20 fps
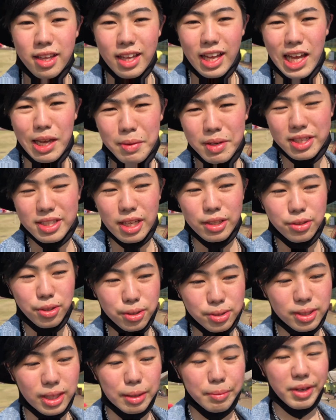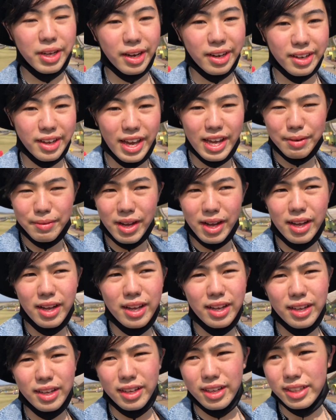はい皆さんということで今から帰り
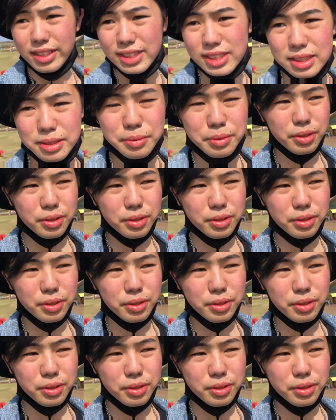ます